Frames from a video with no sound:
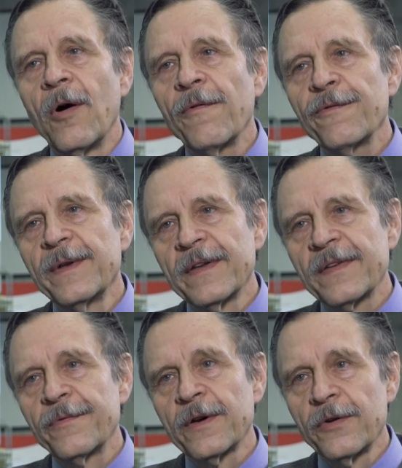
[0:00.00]
hoffen, dass
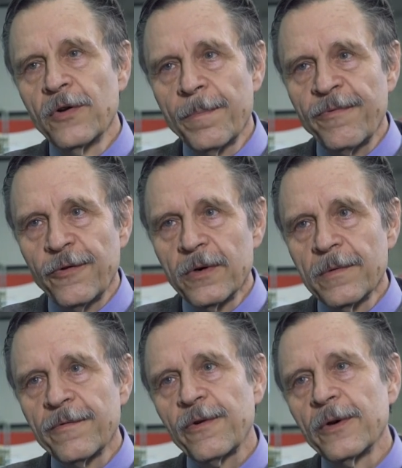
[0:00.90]
die
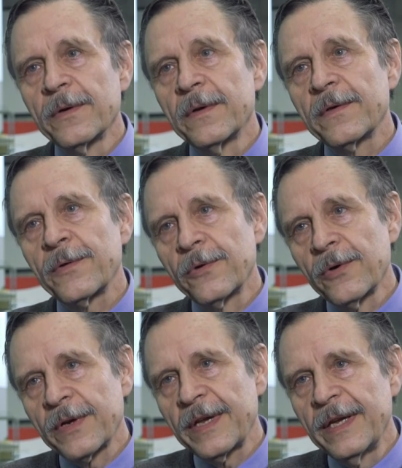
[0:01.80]
Verknüpfung von
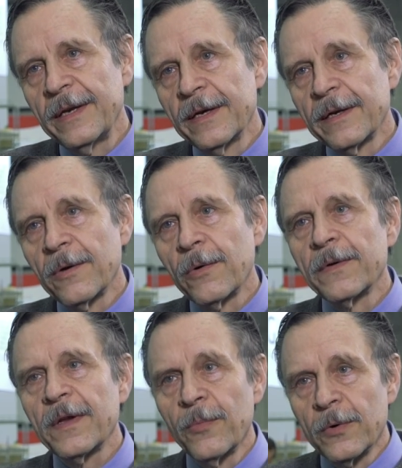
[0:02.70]
Zytokinen
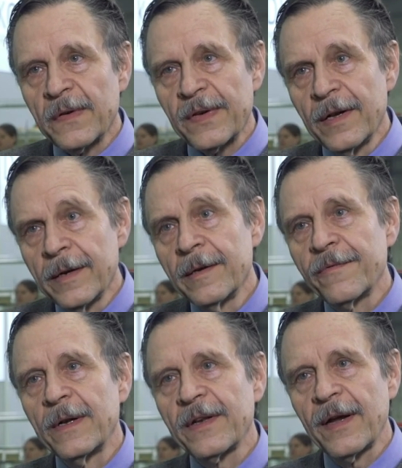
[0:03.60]
und
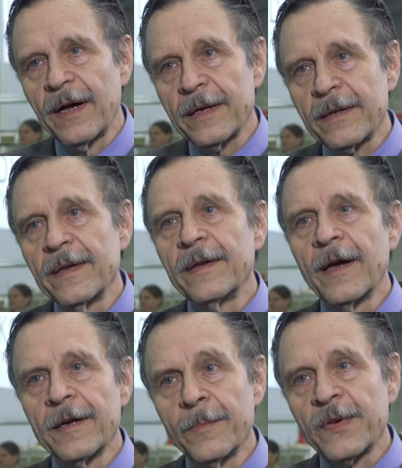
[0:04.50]
Immunzellinfiltraten in
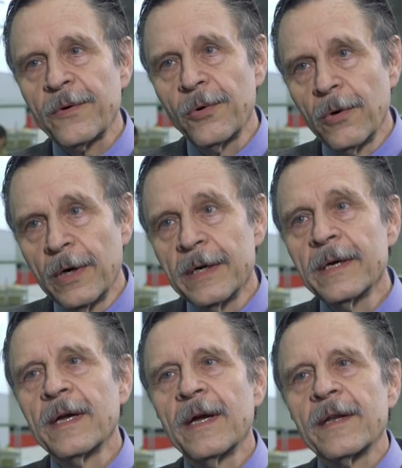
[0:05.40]
einem Score
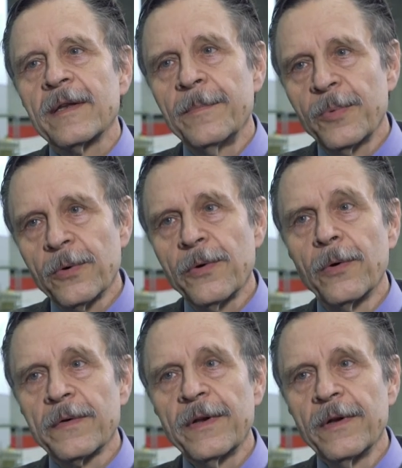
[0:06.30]
die
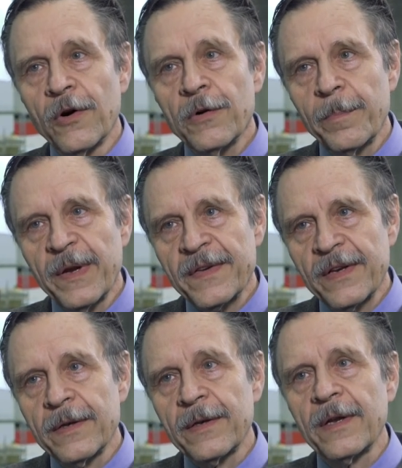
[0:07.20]
Prognose noch
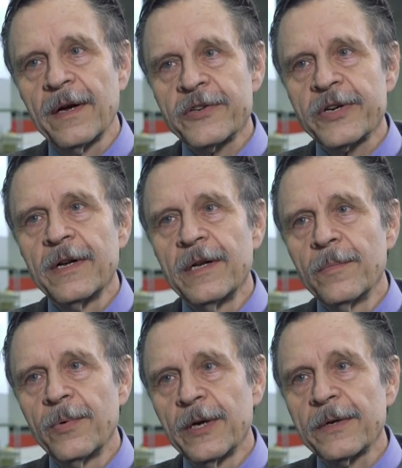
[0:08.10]
besser
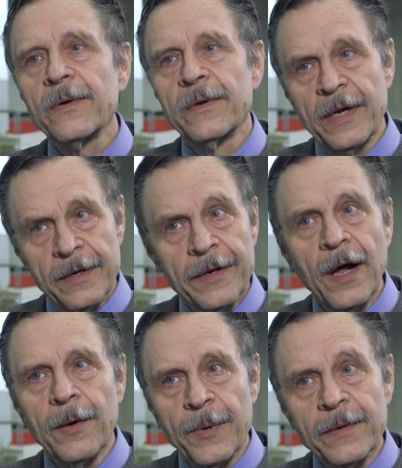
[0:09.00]
darstellen wird und daran
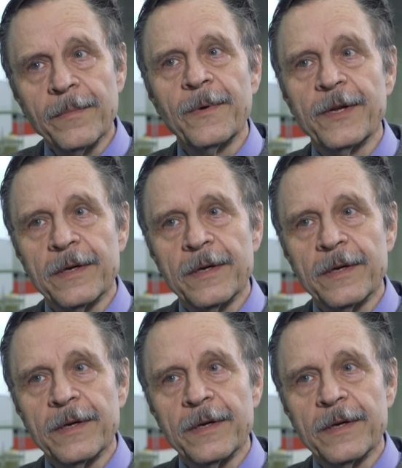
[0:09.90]
arbeiten